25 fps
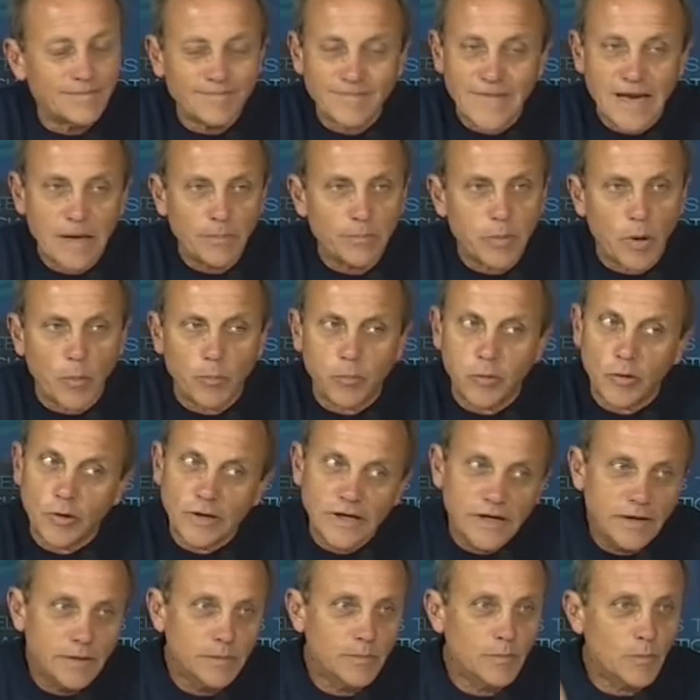el
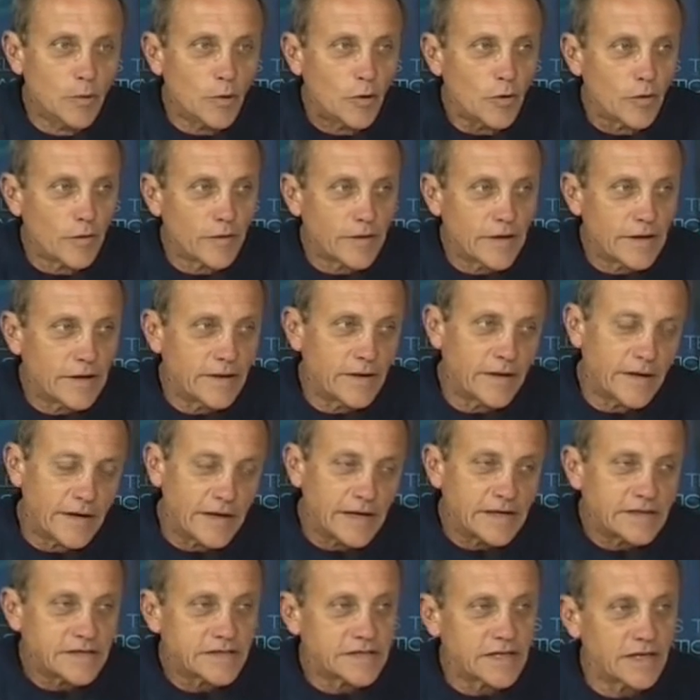populismo de
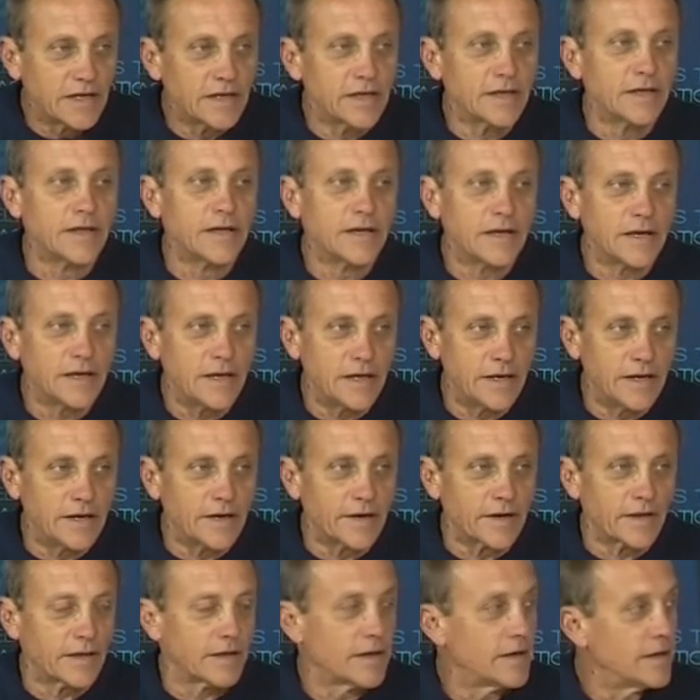derecha, de
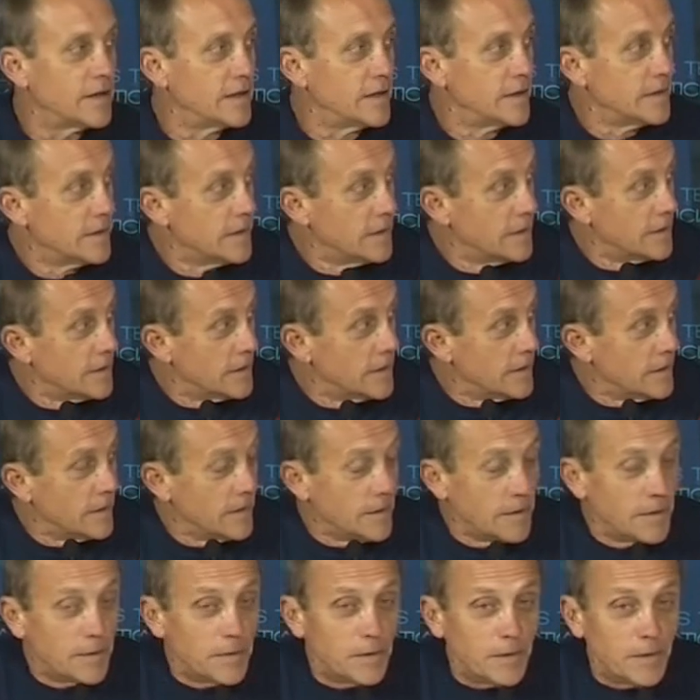izquierda,
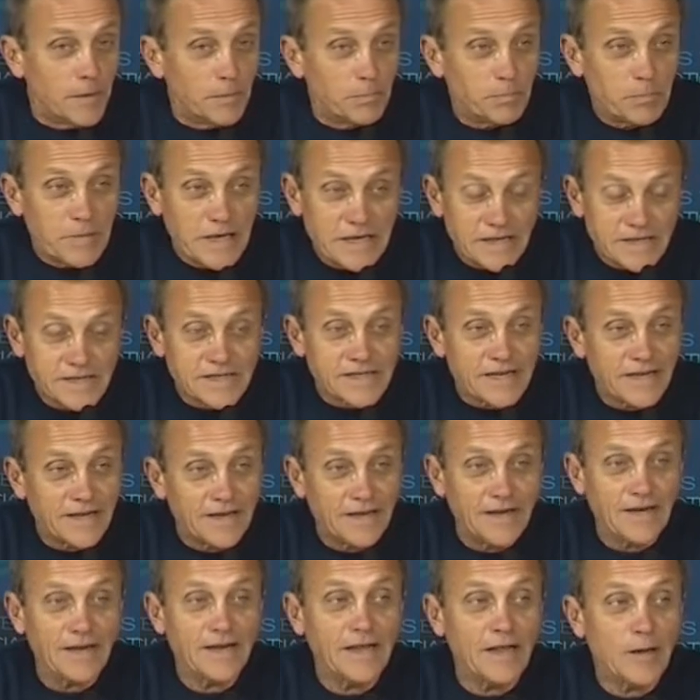
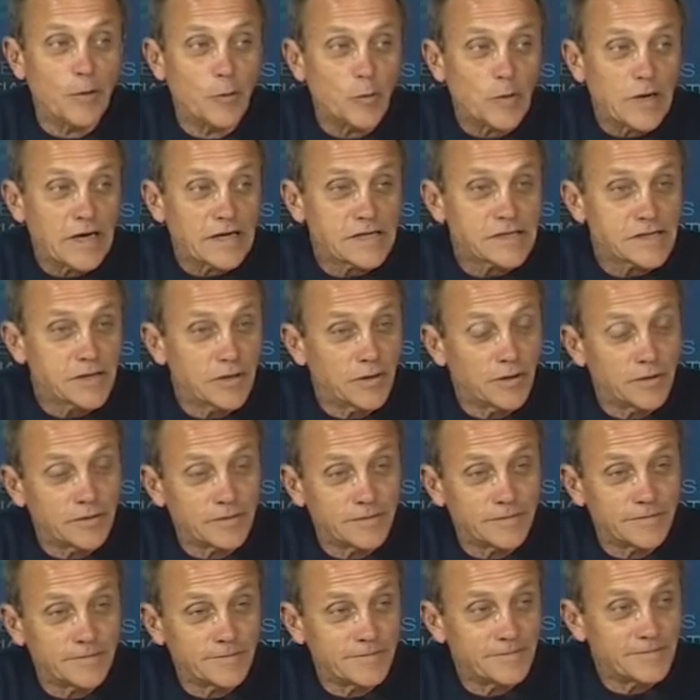piensen en la
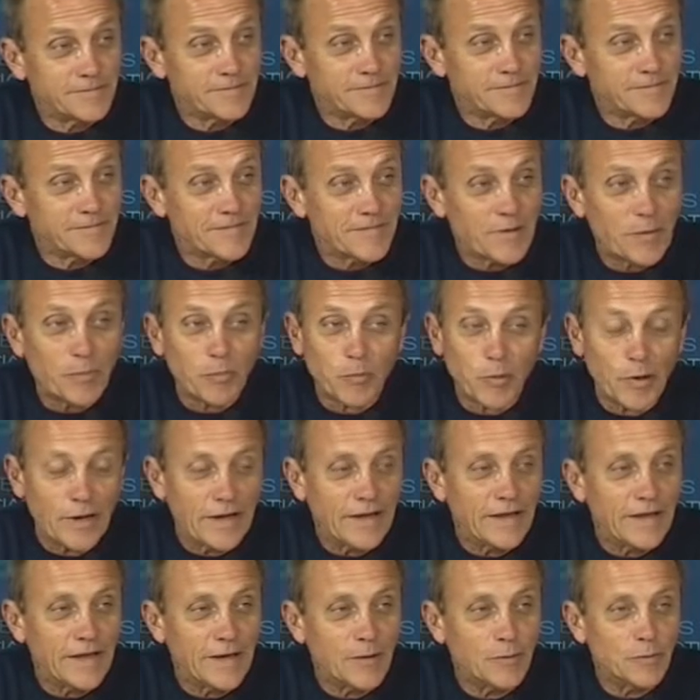educación. No
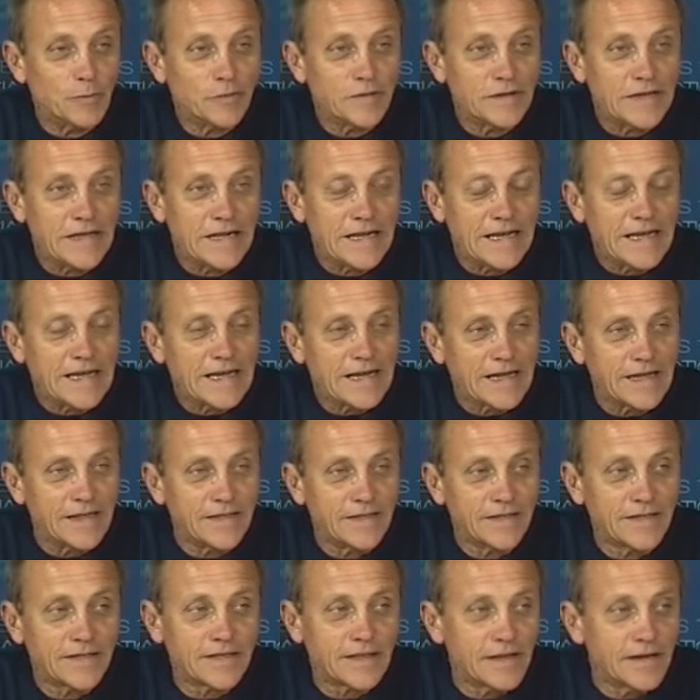puede un
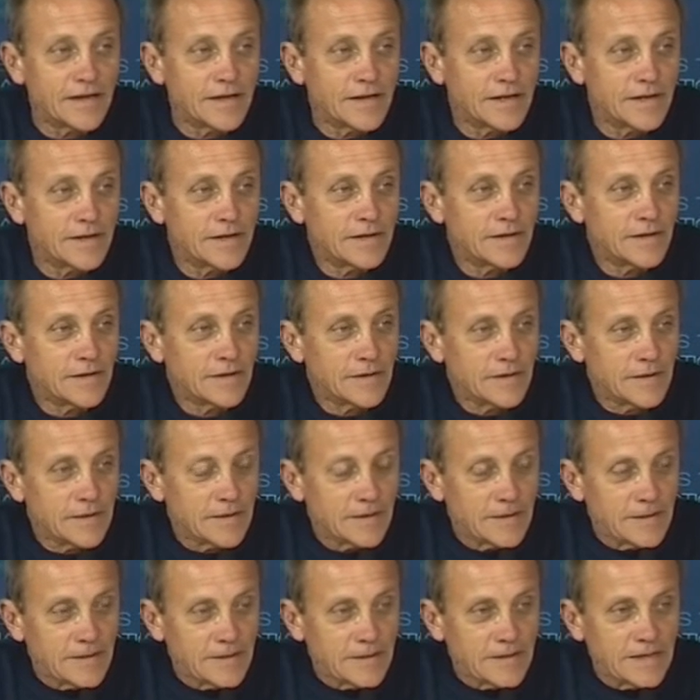dirigente
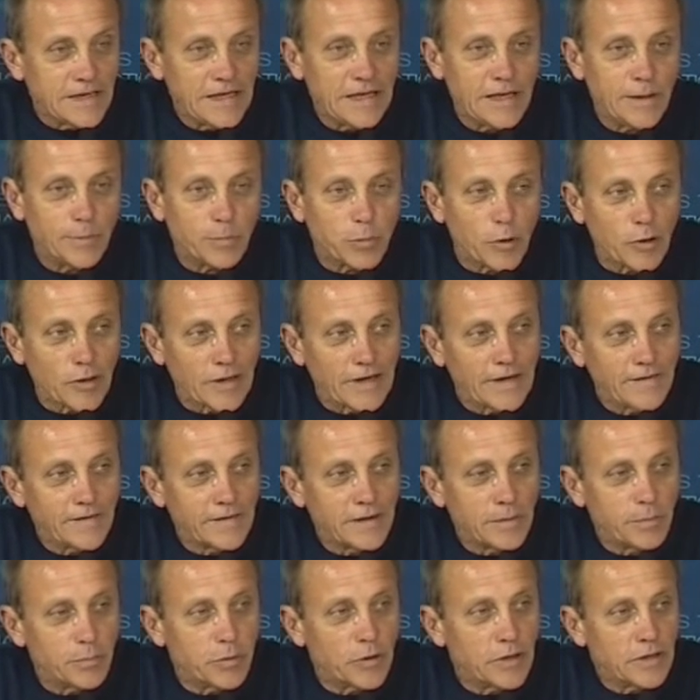ir por la
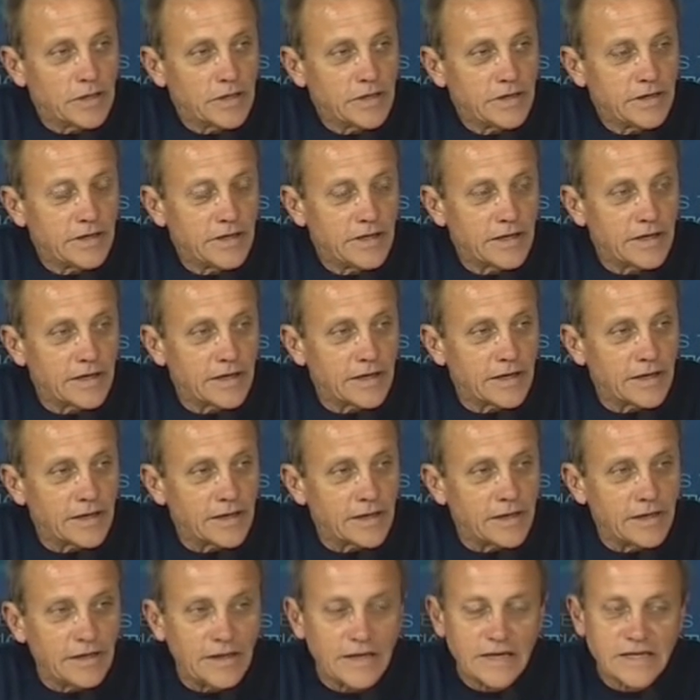
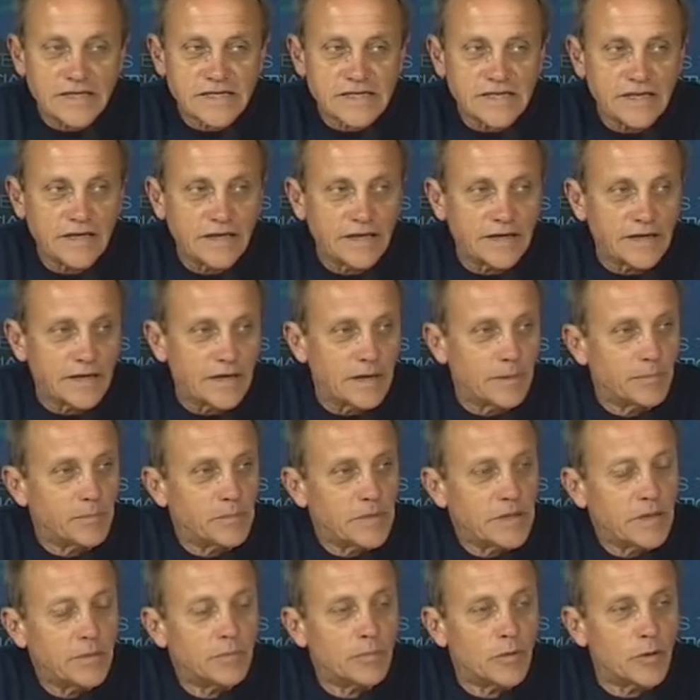antipolítica y decir en el
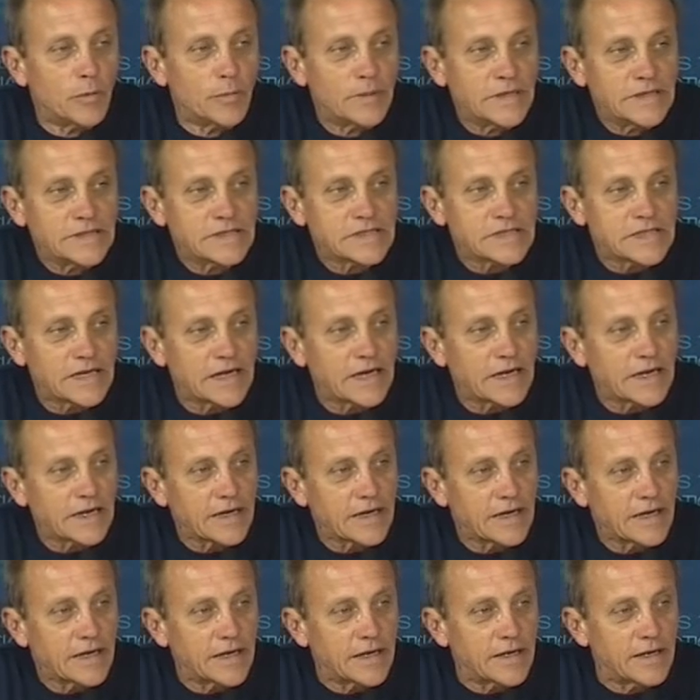mismo
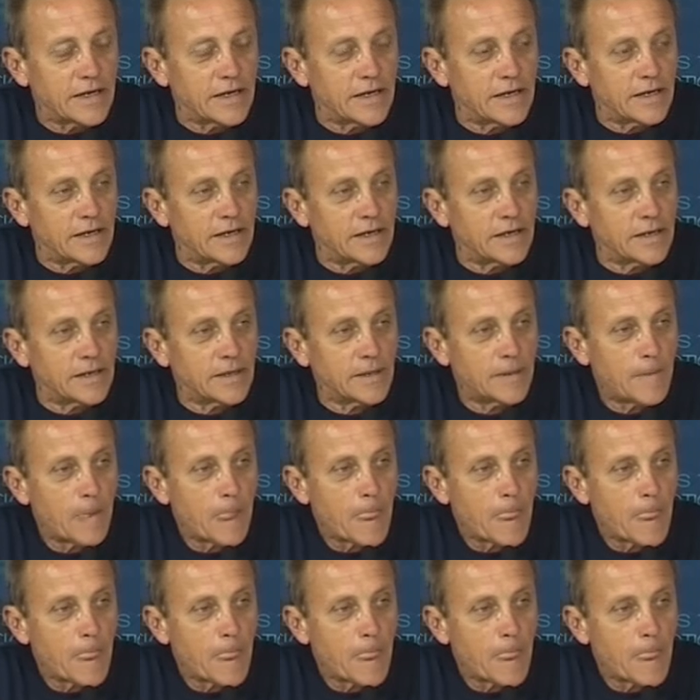mensaje que,